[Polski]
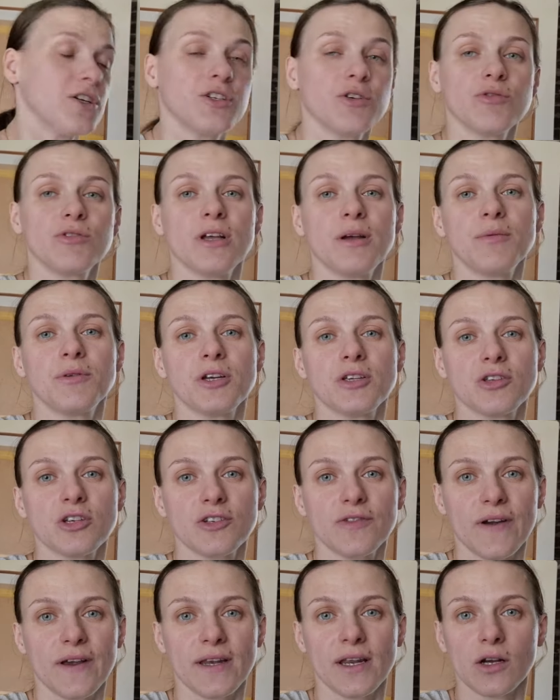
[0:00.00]
że uda mi się
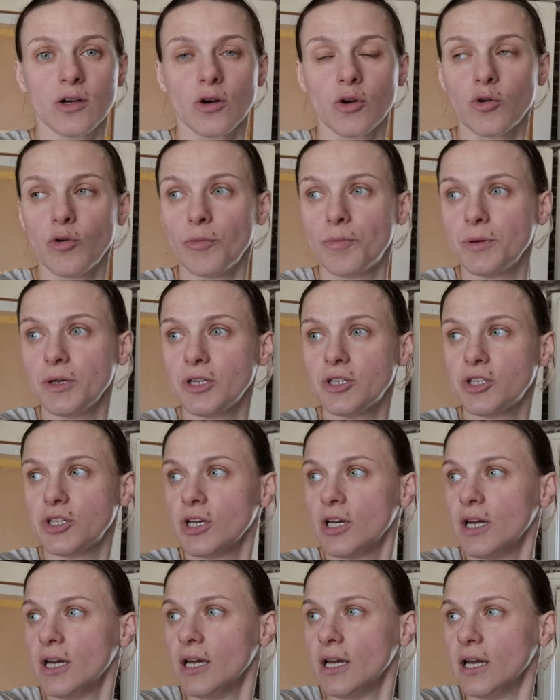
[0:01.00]
coś fajnego
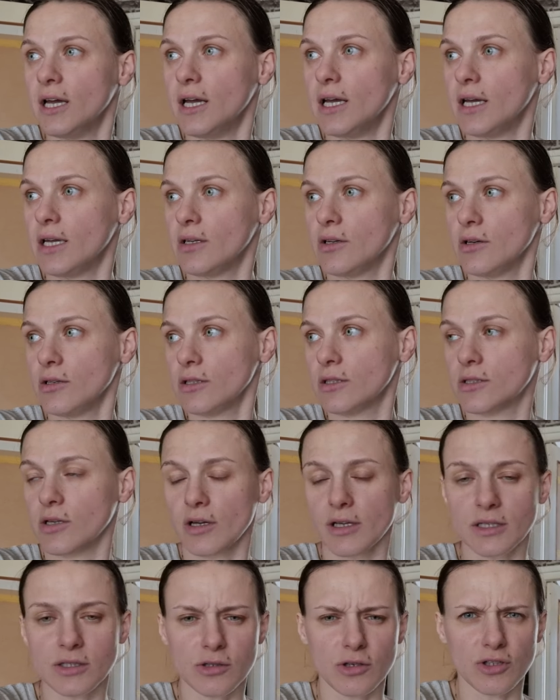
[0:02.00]
kupić. E, no i
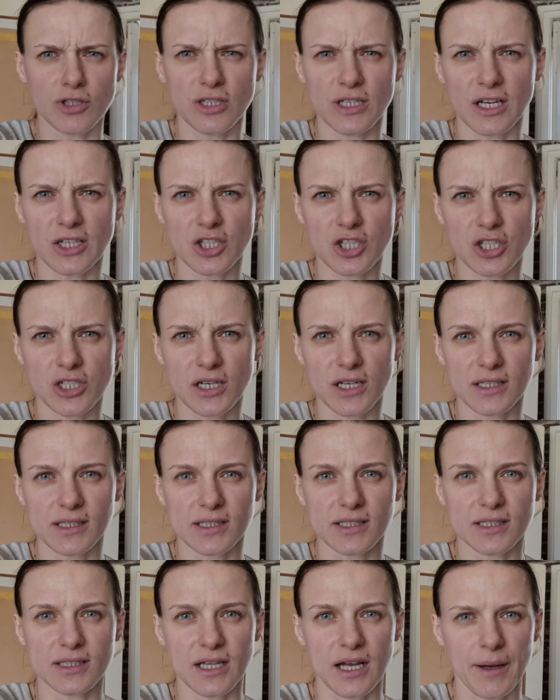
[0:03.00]
co, jest godzina
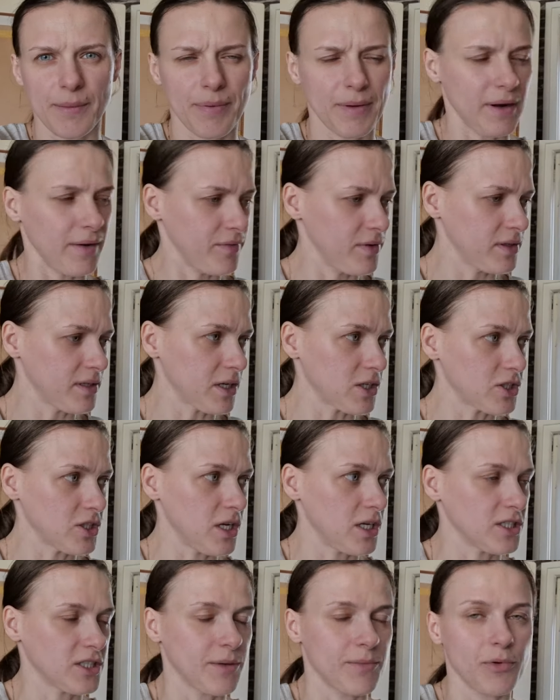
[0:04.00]
13 prawie,
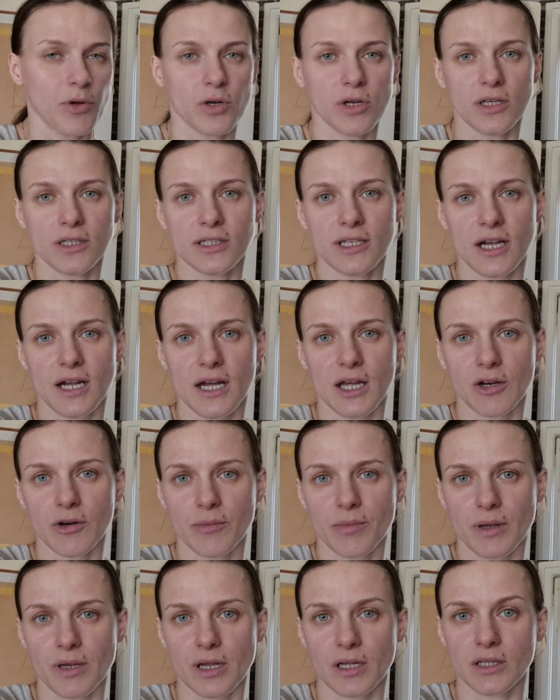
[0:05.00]
także ja się biorę za
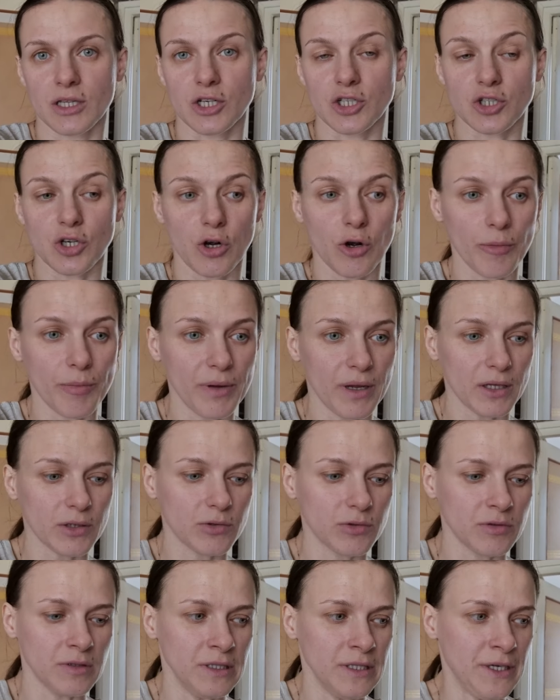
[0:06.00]
robienie też
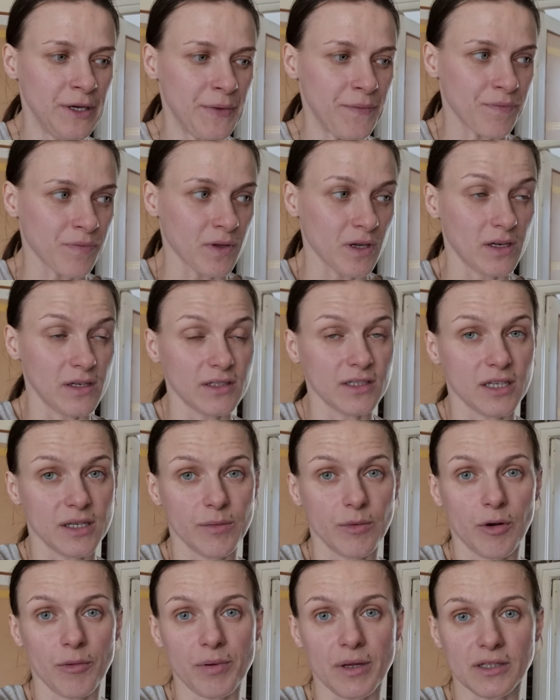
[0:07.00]
obiadu. Ale
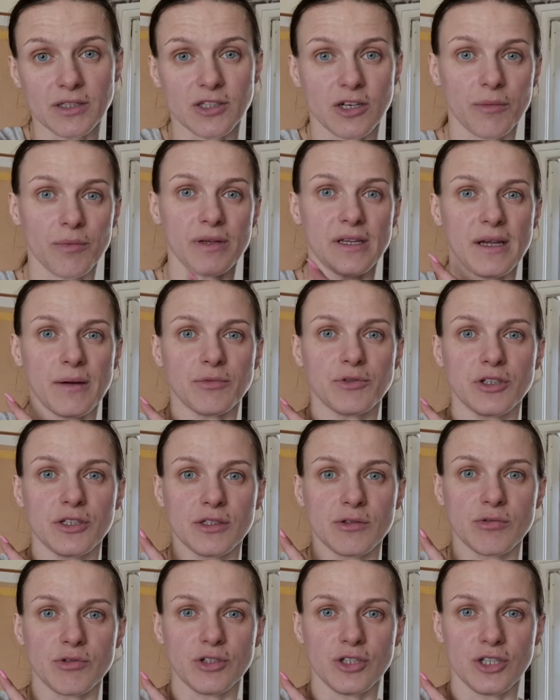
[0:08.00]
zanim obiad zrobię, nie wiem czy
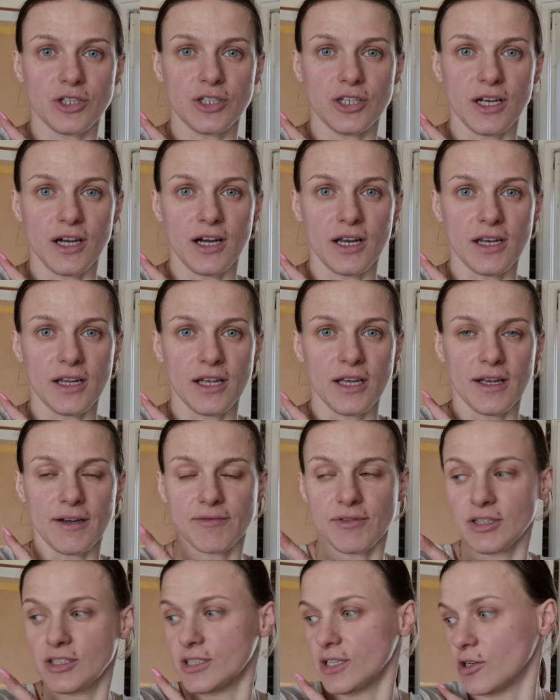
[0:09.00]
słyszycie,
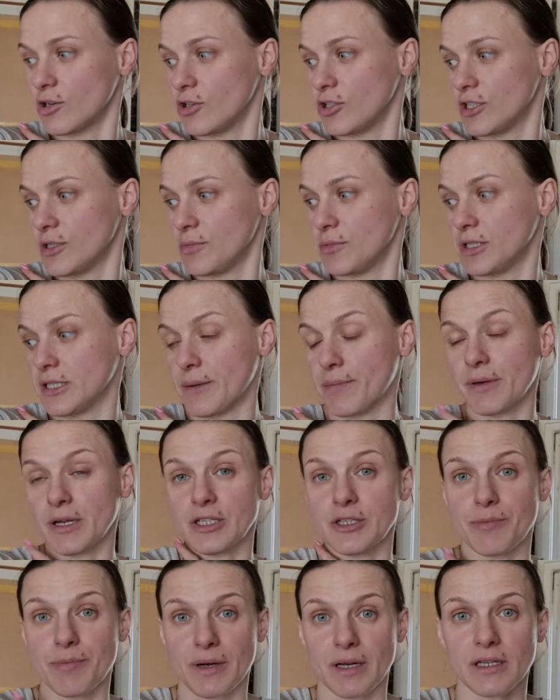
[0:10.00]
ale właśnie kończy mi się
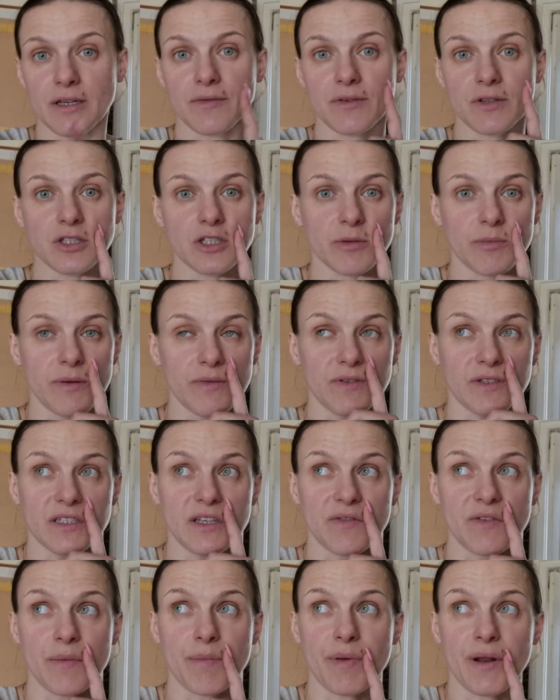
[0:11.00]
prać pranie, więc sobie
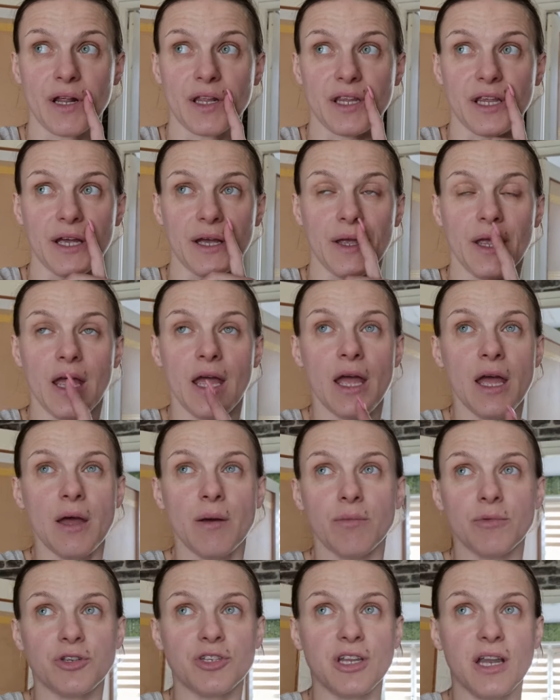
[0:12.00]
wystawię pranie.
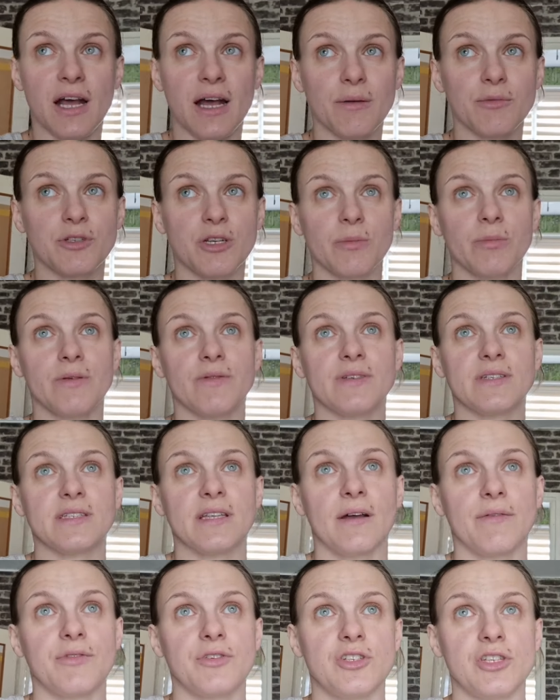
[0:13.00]
Myślałam, żeby
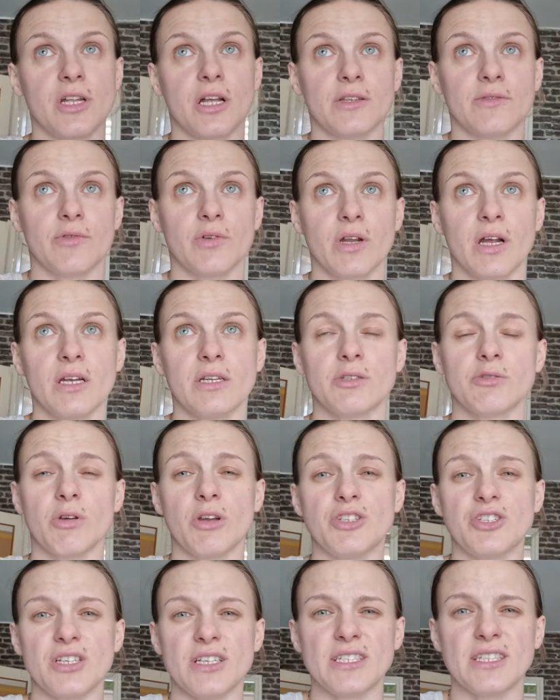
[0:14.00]
wystawić na dwór, ale
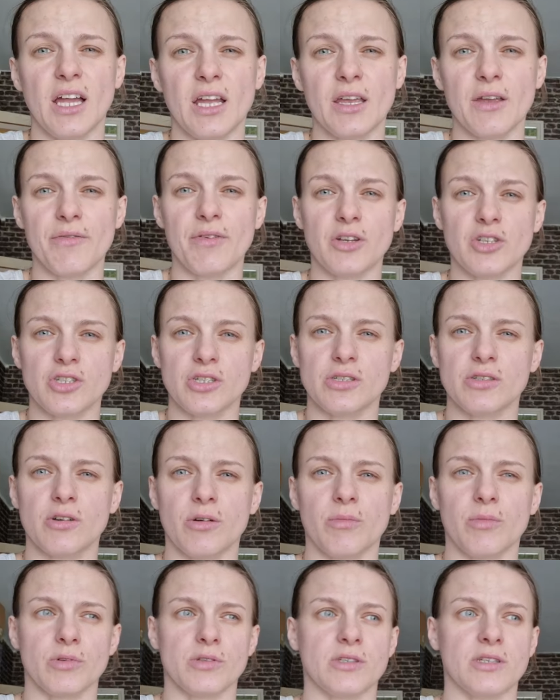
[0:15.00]
słuchajcie, jest takie
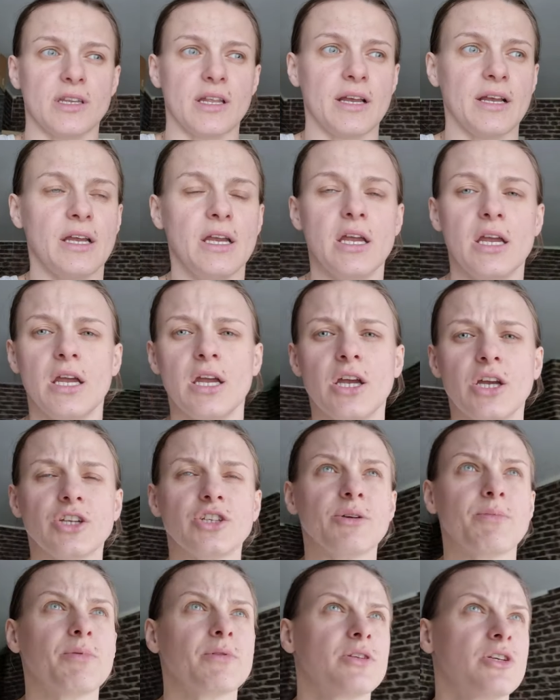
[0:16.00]
wietrzysko mocne,
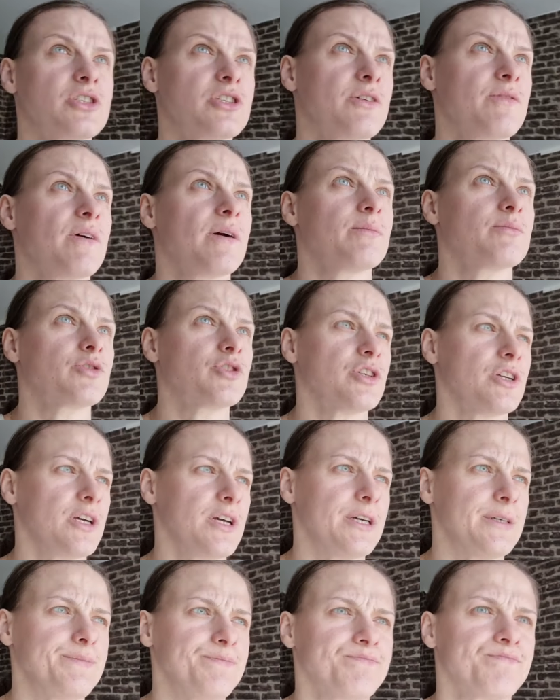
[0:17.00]
że podejrzewam, że...
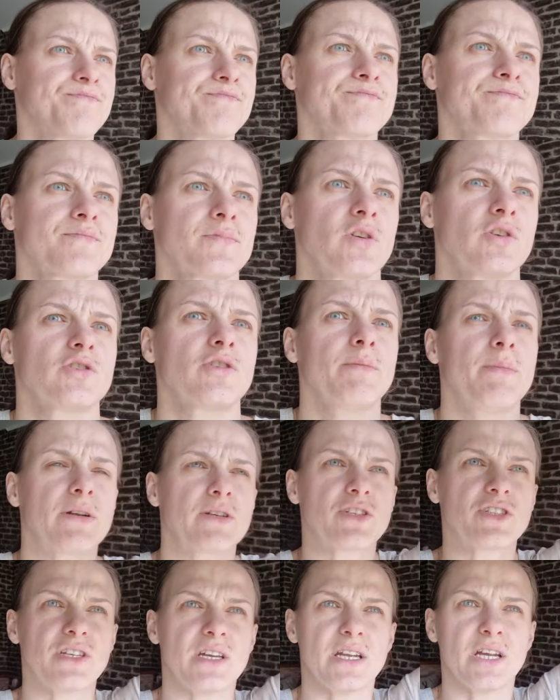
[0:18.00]
Mm, no
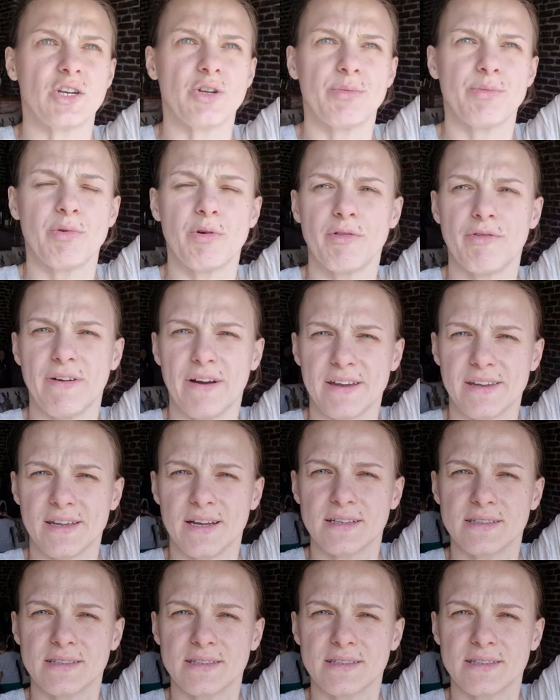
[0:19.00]
zobaczcie, rano było fajnie, a